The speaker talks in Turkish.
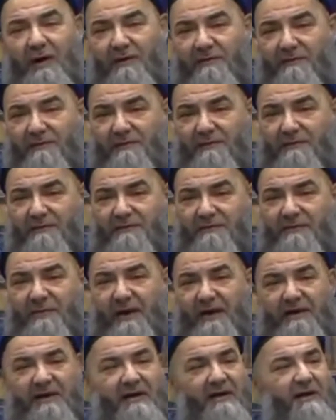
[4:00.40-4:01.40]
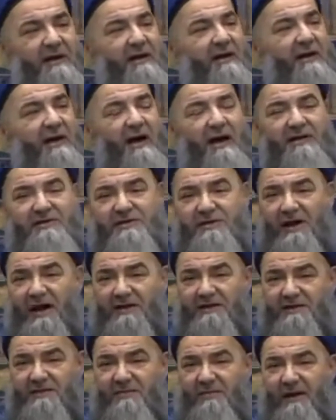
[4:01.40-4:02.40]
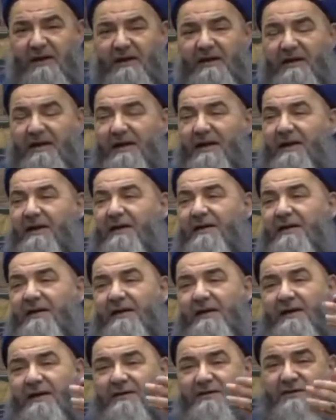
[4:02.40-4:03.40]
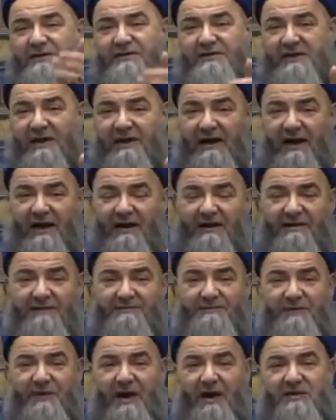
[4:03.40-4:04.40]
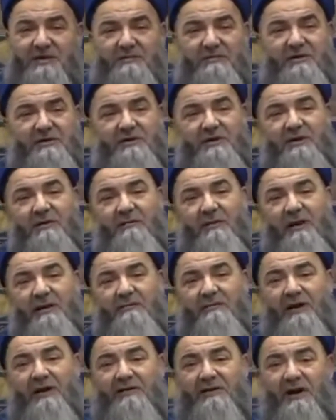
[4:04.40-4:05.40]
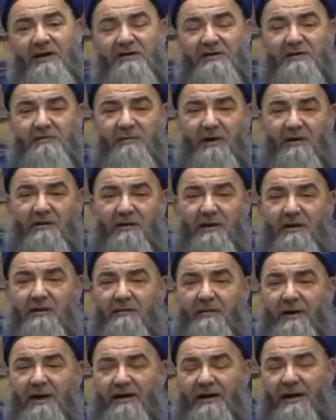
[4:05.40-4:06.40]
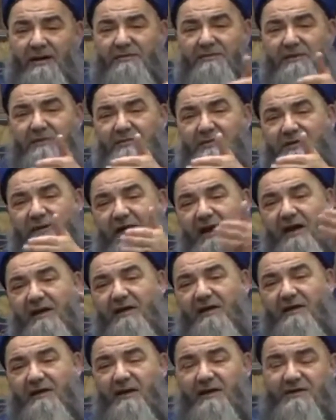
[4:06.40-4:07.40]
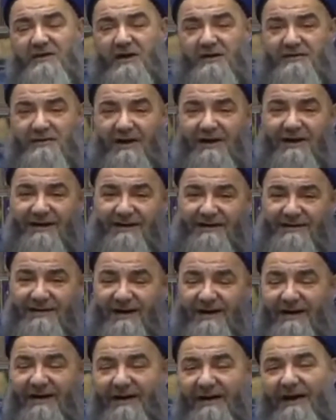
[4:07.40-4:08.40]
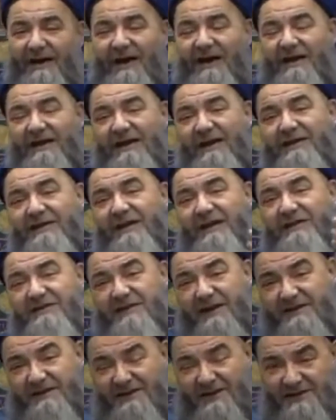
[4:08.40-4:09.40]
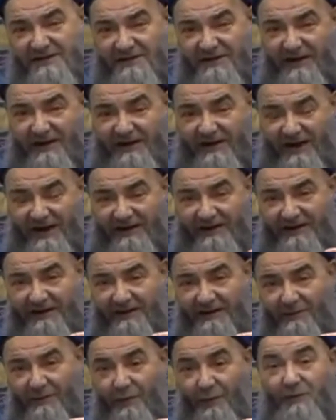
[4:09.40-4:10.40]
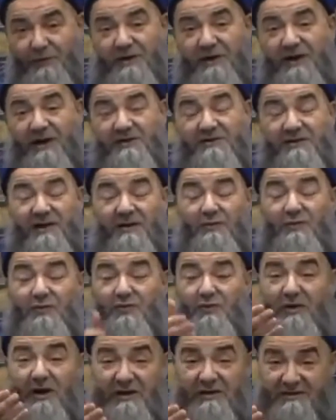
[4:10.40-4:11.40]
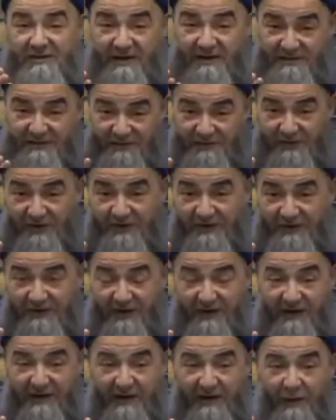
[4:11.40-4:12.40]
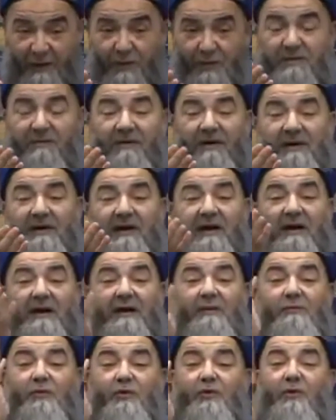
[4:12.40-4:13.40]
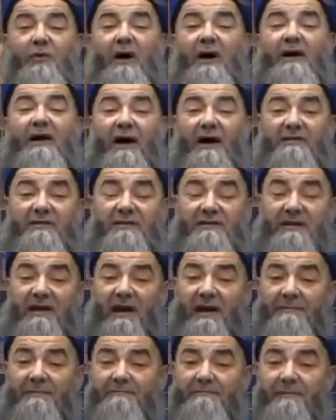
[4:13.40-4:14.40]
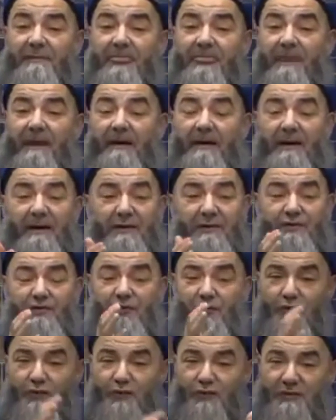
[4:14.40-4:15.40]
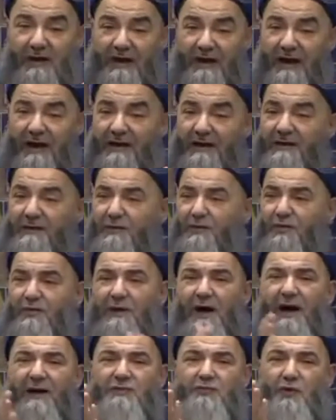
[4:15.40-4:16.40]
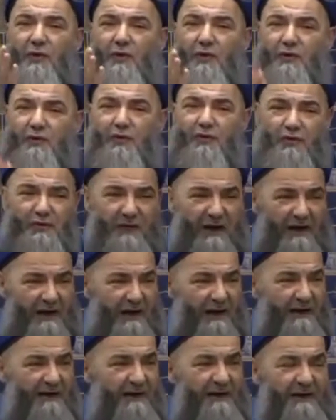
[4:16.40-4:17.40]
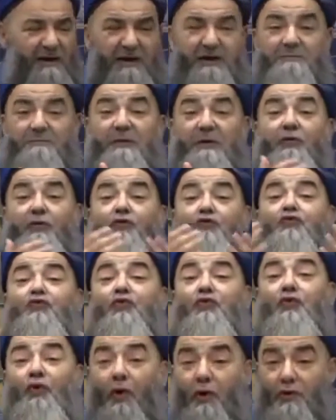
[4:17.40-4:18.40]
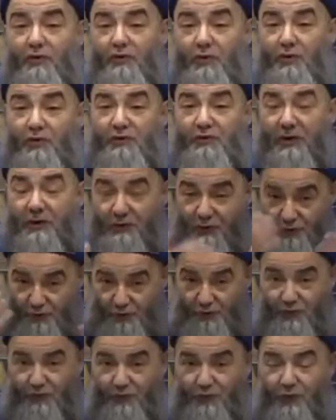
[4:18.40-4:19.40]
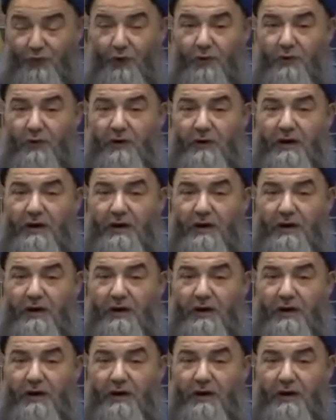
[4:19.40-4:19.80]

ev belli, eşyası belli, e, 40 sene geçmiş. Benimle tanıştığımdan ben gelmişim işte geçen sene kadar 57-58 yaşına yani. 12 yaştan düşün 58 yaşına kadar. Hoca Efendi bütün hayatında e, züht üzere, dünyaya soğukluk üzere, Hiçbir lüksü yok, lükse düşkünlüğü yok.